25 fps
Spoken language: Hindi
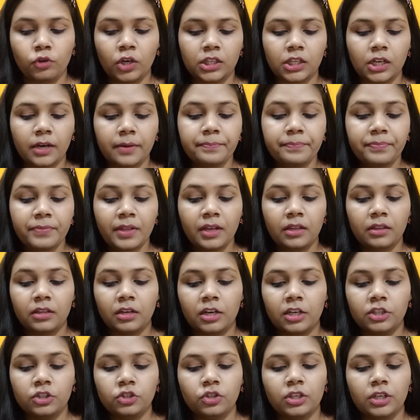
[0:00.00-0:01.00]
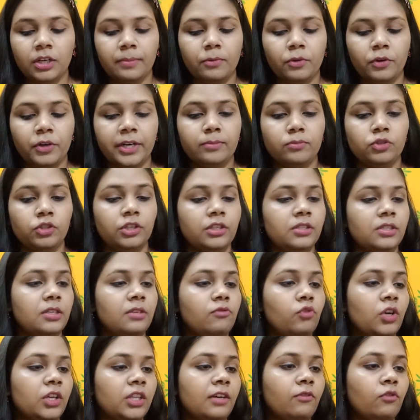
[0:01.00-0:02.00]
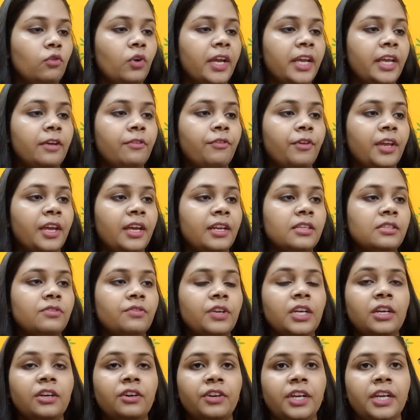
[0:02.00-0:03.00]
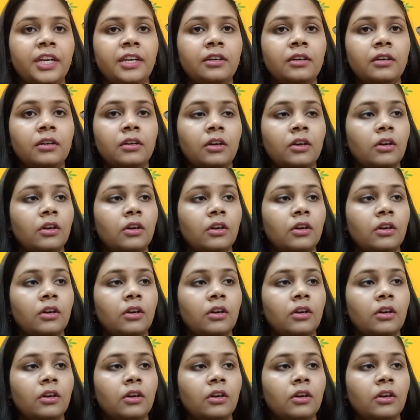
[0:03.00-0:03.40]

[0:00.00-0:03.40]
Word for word: हुआ था थर्ड जो इनका प्रोडक्ट मुझे रिसीव हुआ था वो है ये फ्रेग्रेंस फ्री ग्रीन